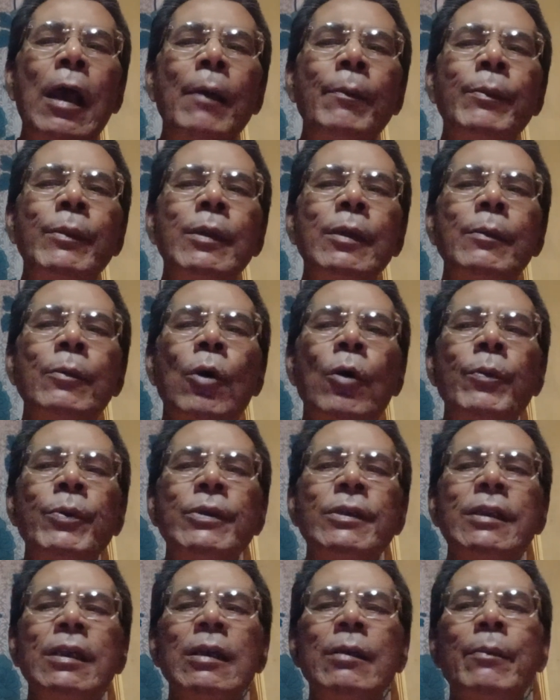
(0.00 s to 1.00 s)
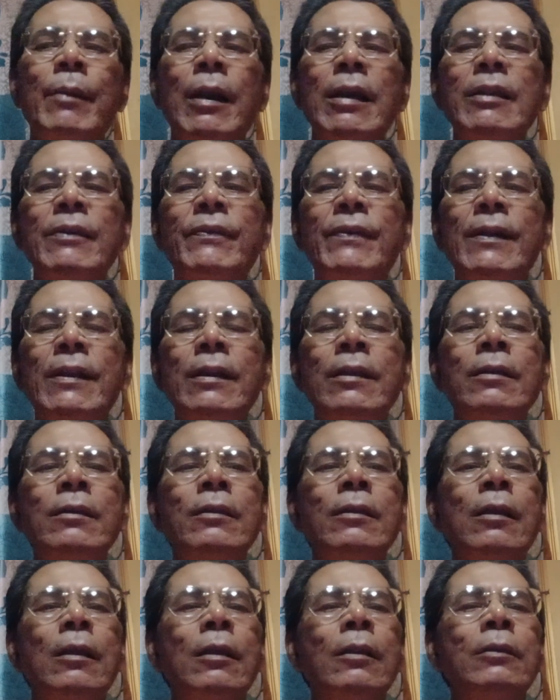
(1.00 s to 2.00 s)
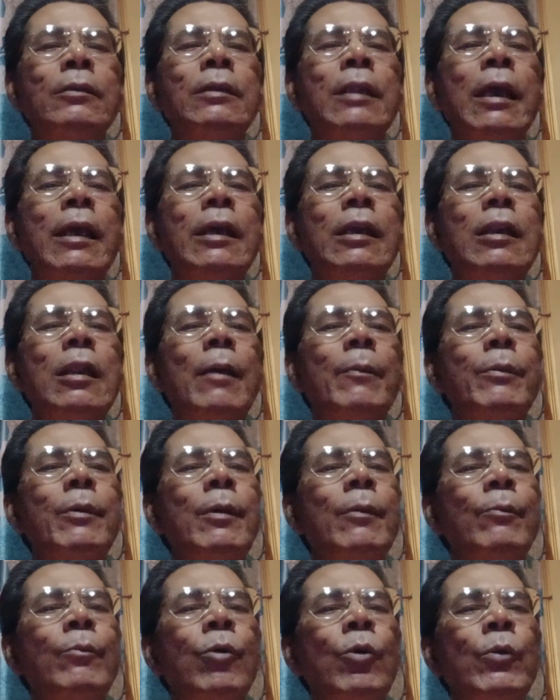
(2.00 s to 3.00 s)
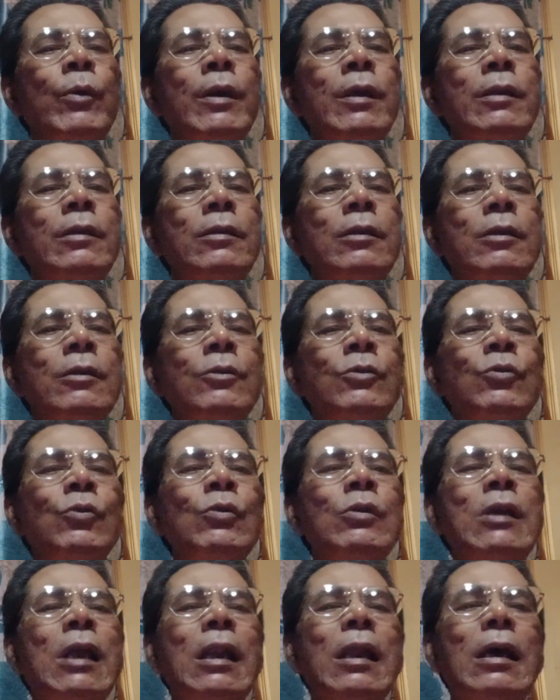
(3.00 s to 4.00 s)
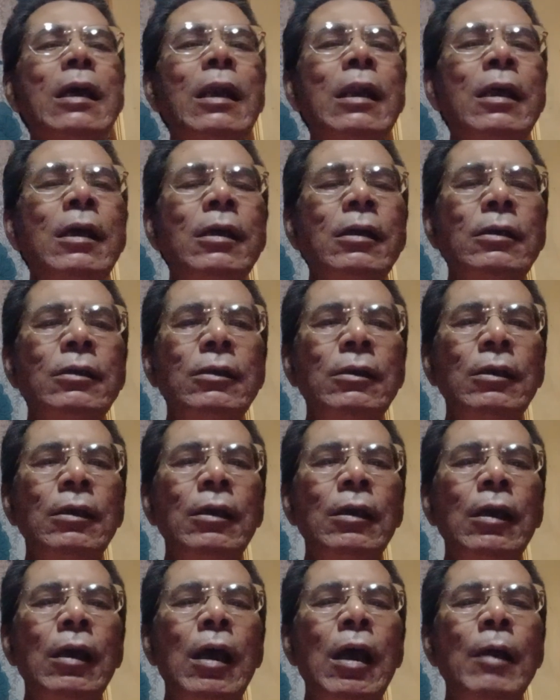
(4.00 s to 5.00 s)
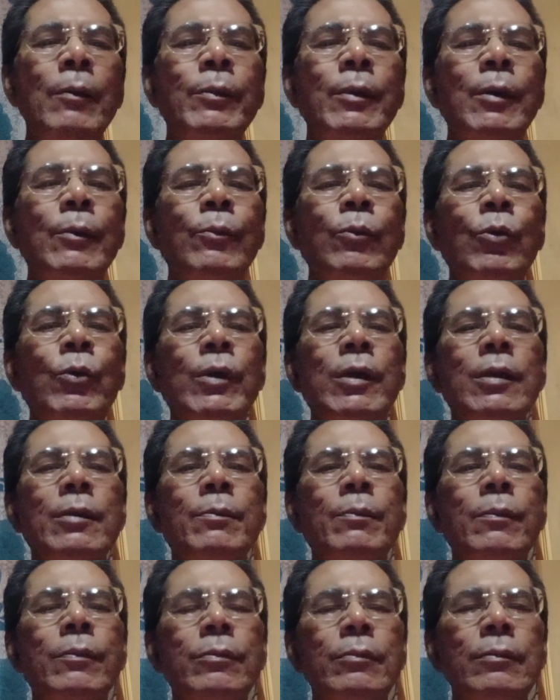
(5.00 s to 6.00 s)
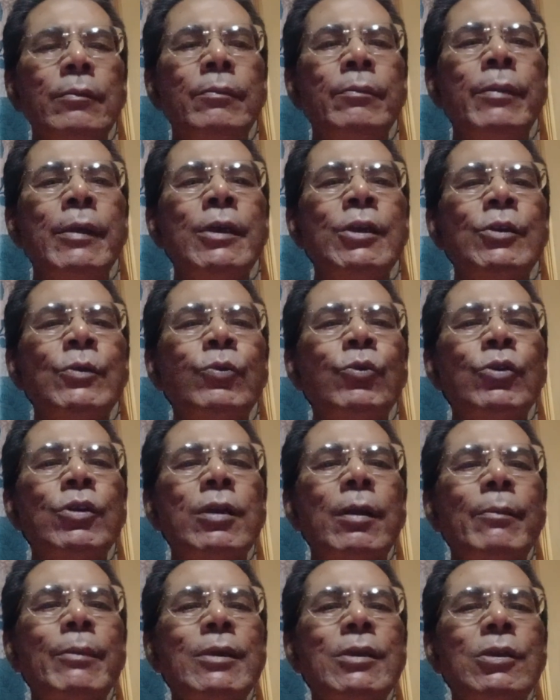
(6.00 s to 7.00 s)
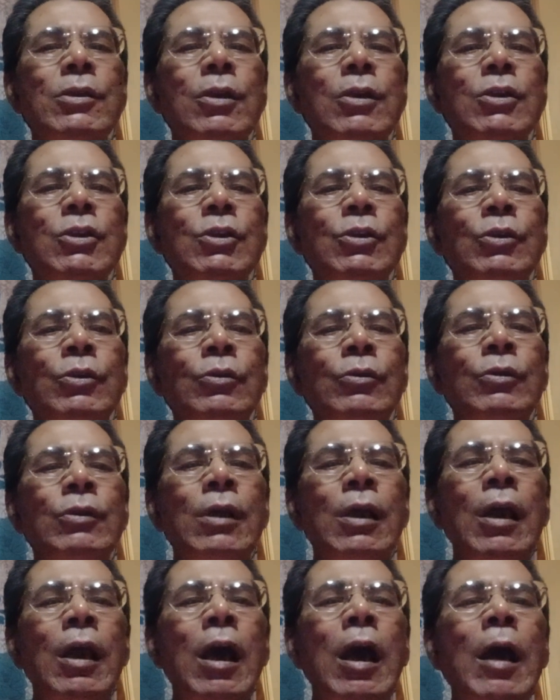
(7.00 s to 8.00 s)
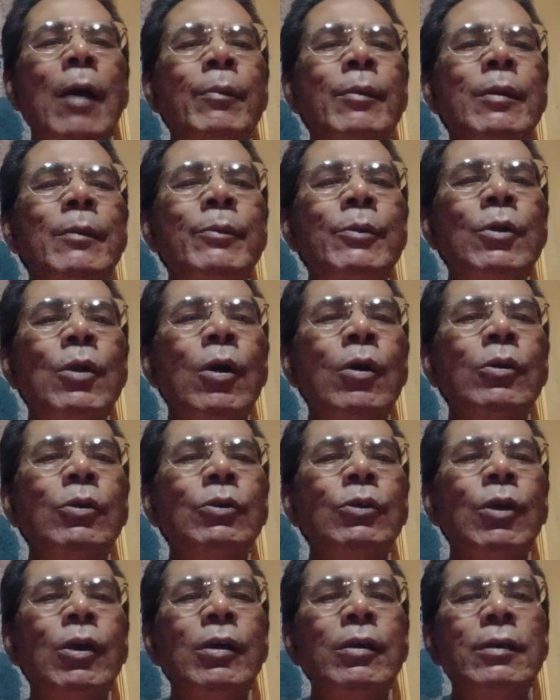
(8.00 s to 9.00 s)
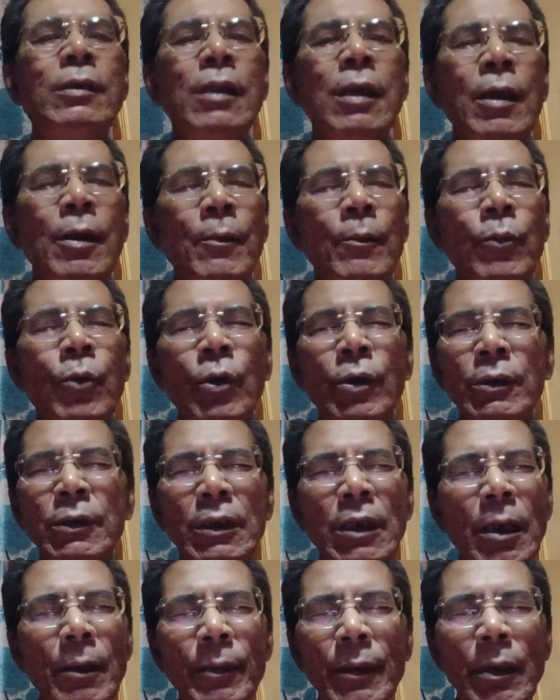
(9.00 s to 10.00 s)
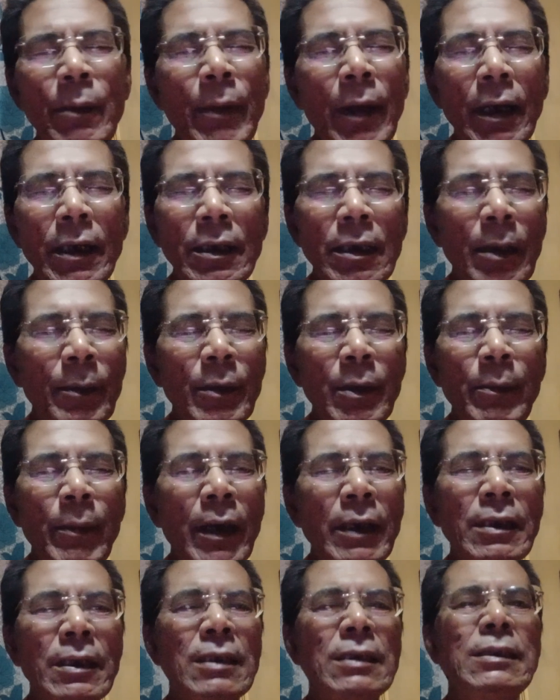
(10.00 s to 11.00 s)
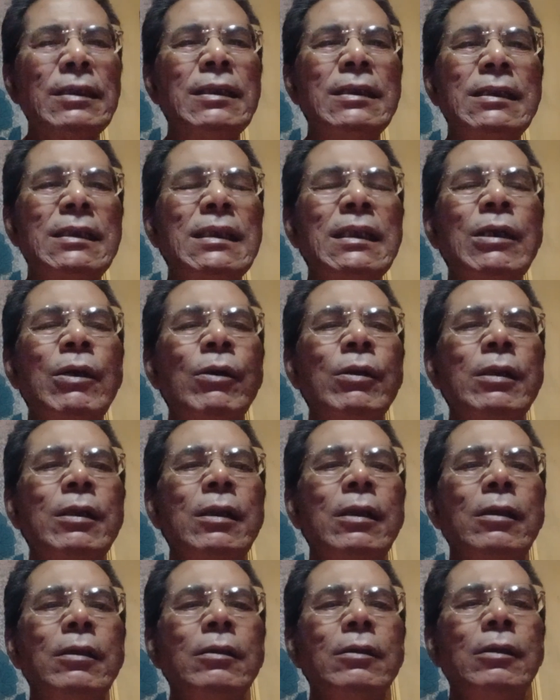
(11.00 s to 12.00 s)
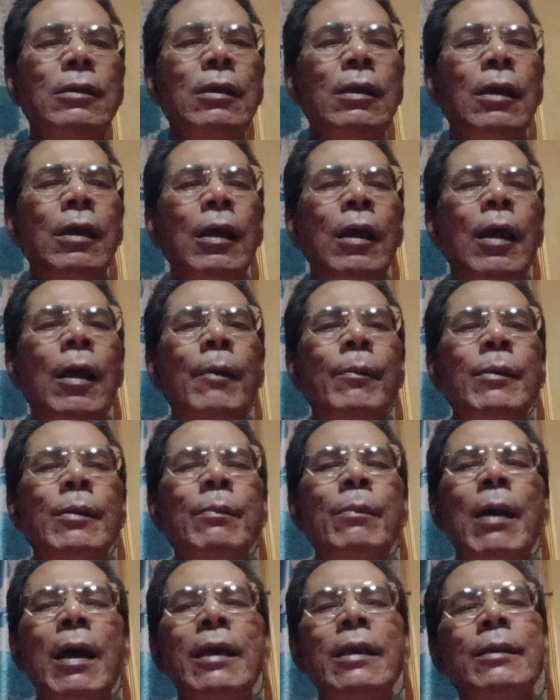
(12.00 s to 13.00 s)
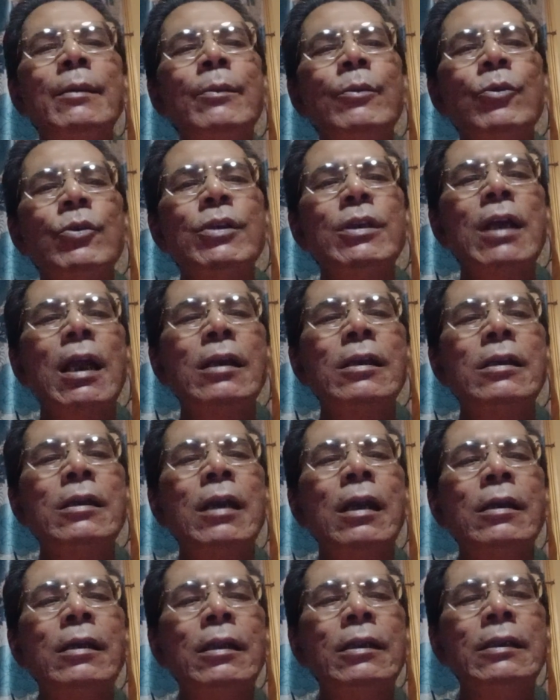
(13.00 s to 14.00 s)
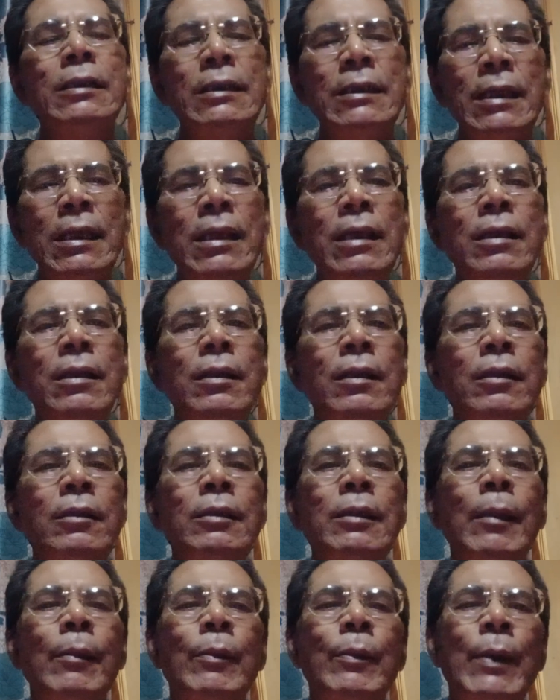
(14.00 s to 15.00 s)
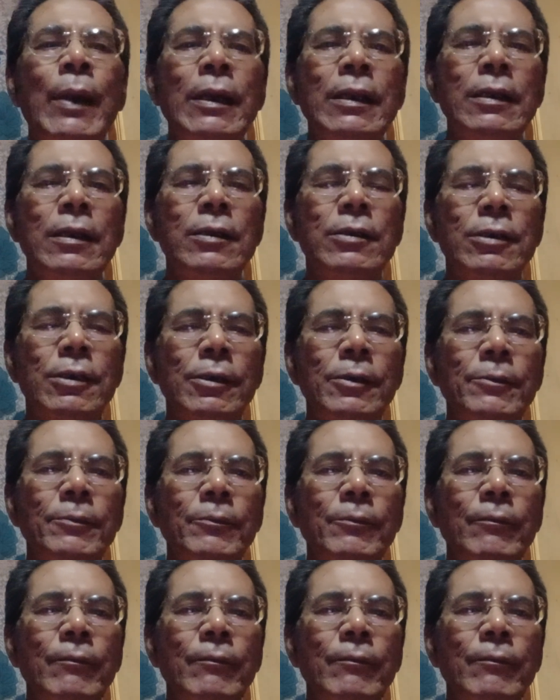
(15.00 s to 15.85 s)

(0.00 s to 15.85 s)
আপনি অফিস থেকে বাড়ি ফেরেন দেখেন আপনার বউয়ের চুল খাড়া খাড়া আপনার বউয়ের বেশভূষা বিশ্বস্ত আপনি বিরক্ত হন পরদিন আপনাকে বাড়ি আপনার বাড়ি আসতে ইচ্ছে করে না আপনি বাইরে বসে আড্ডা টাড্ডা দিয়ে তারপর বাড়ি আসেন